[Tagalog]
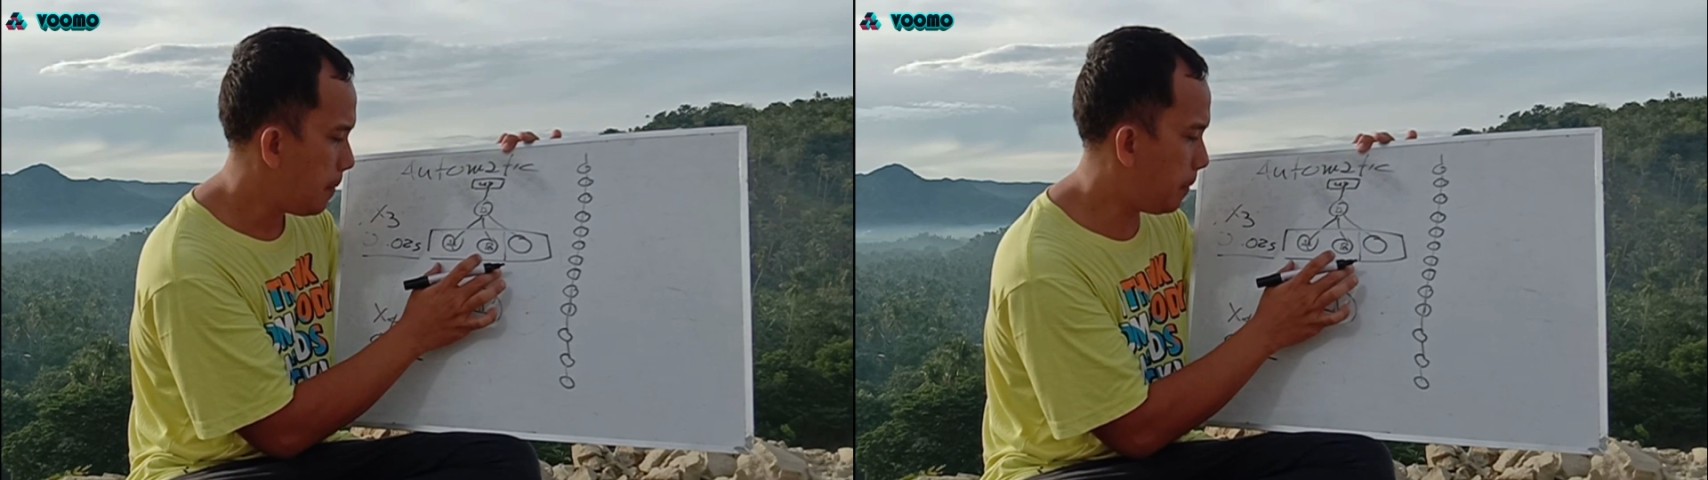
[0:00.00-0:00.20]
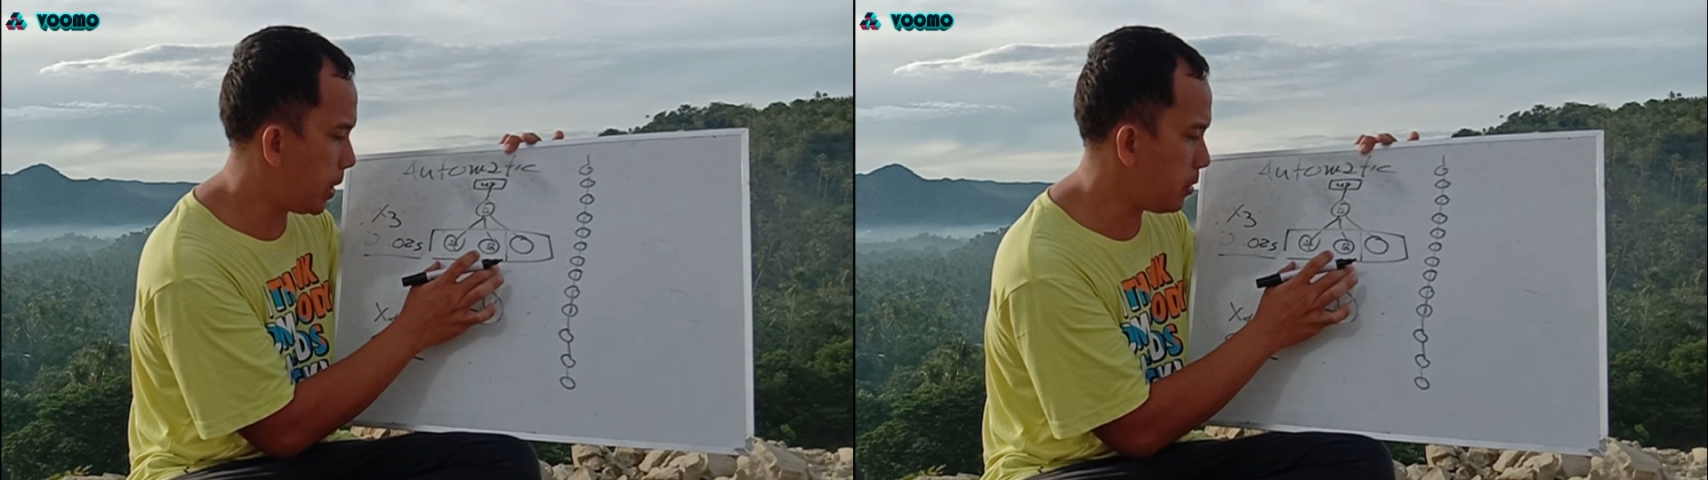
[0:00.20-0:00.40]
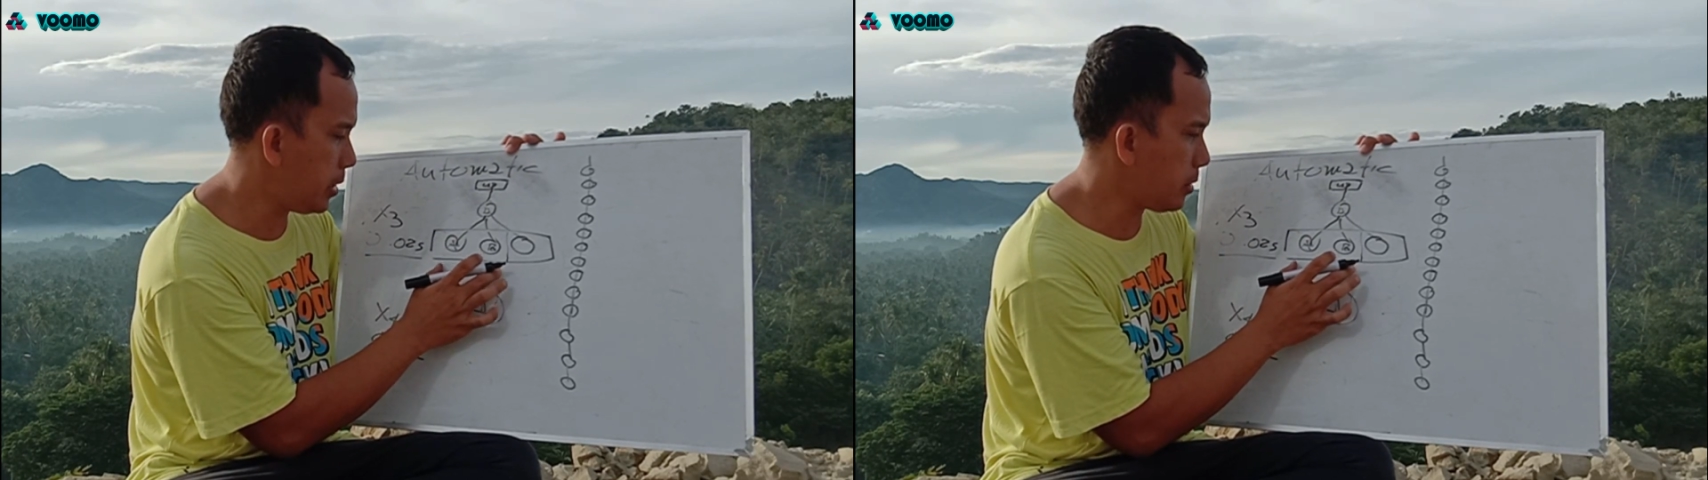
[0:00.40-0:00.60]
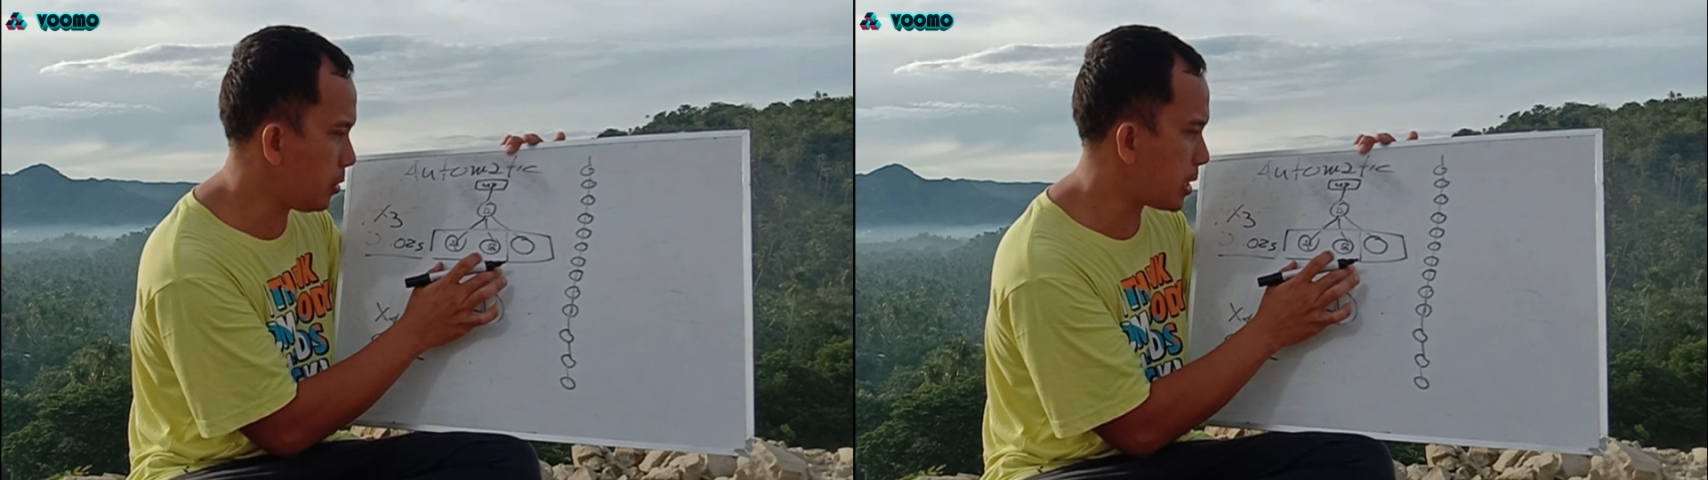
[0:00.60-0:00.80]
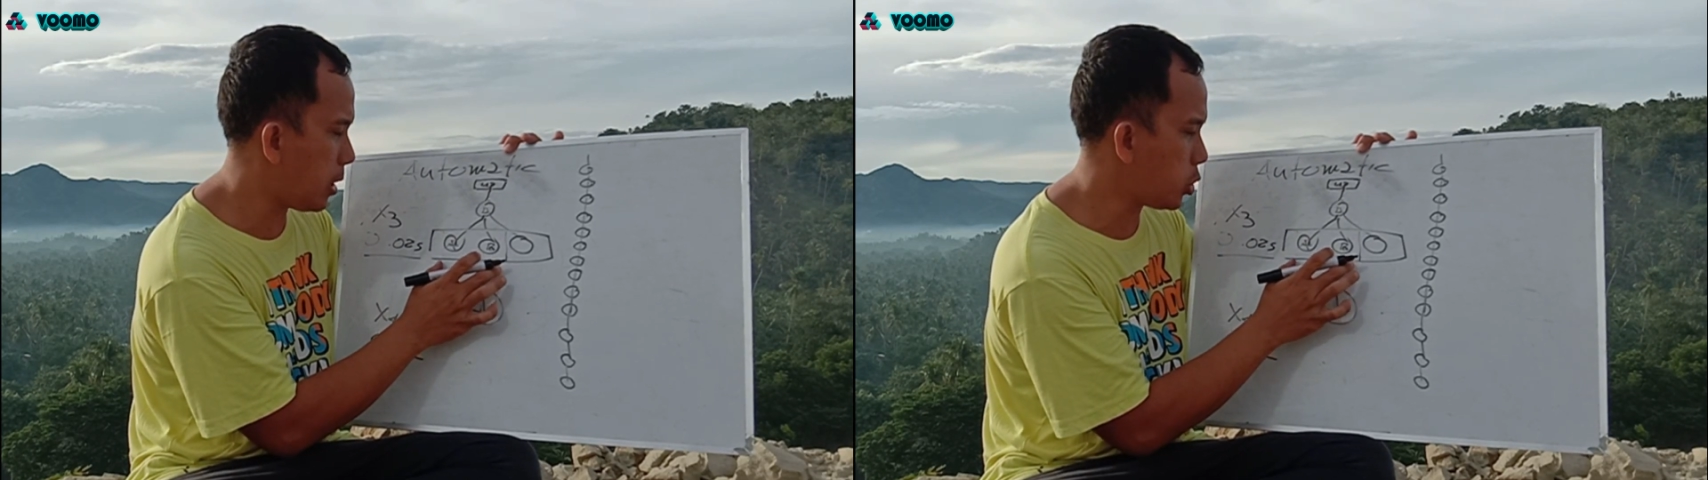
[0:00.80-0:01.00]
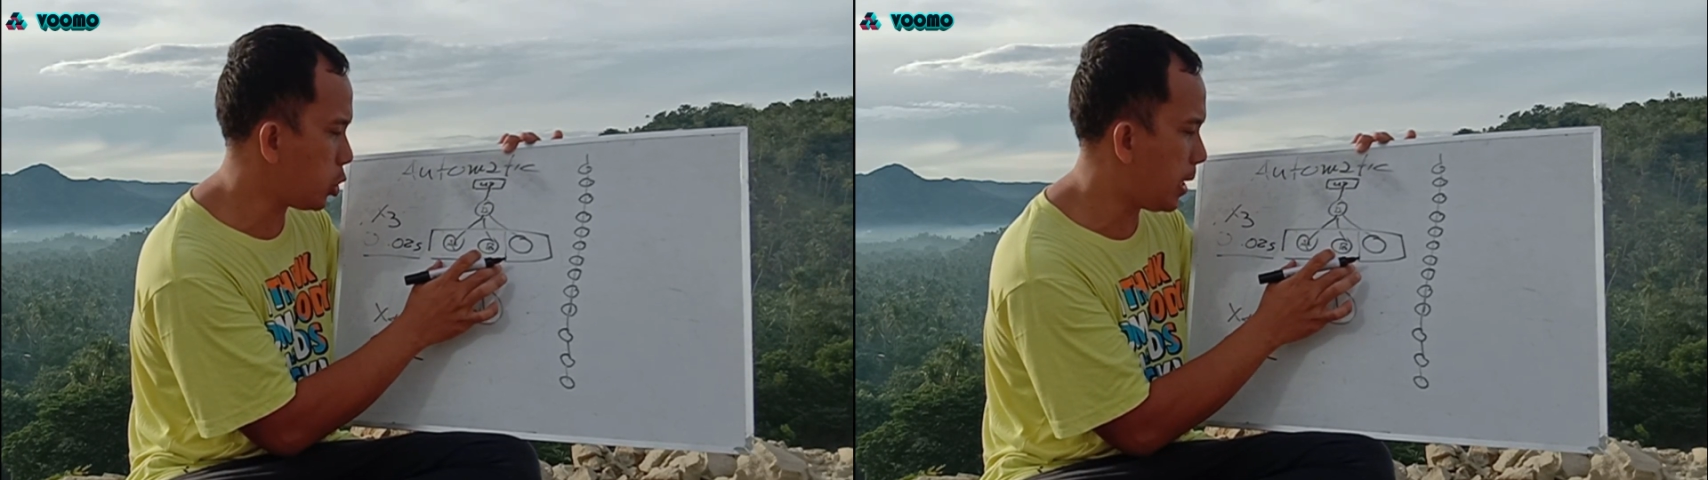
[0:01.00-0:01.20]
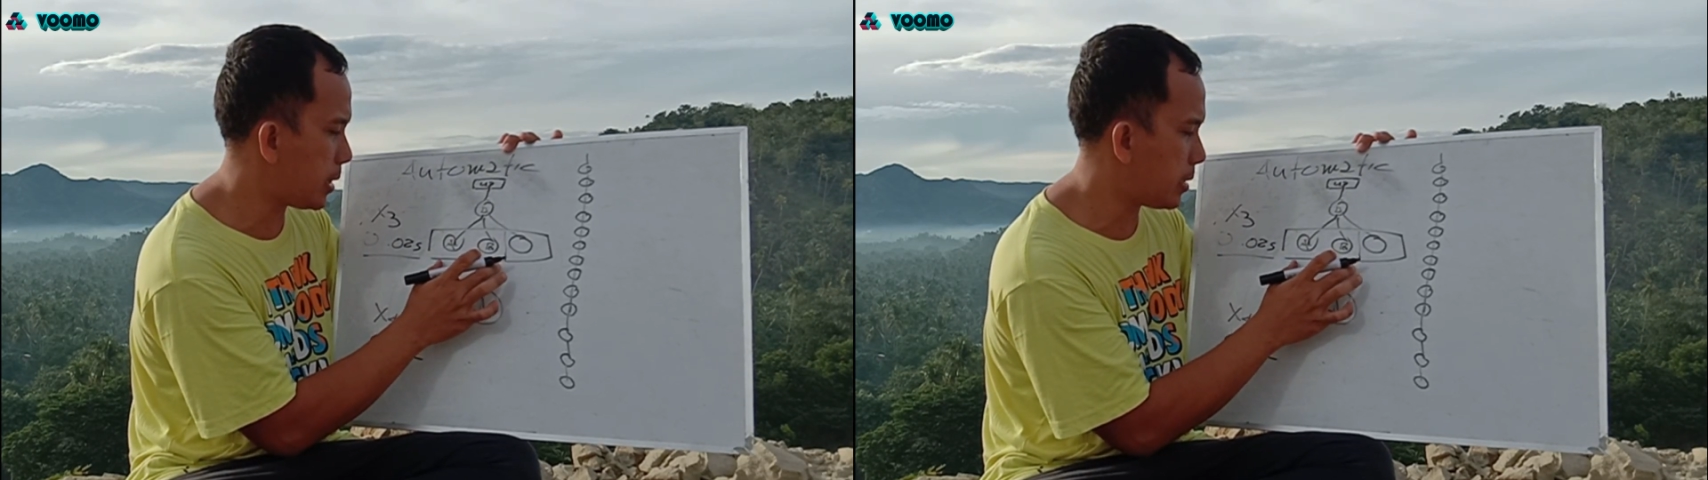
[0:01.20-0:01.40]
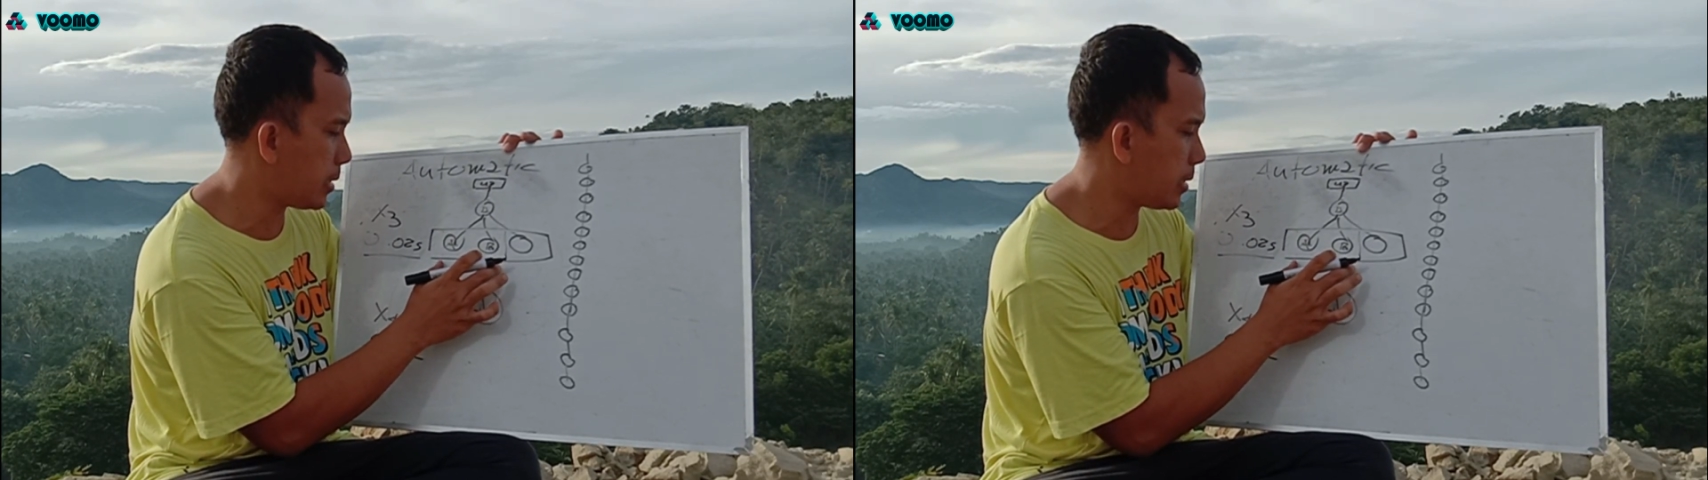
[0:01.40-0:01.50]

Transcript: Pero dito sa automatic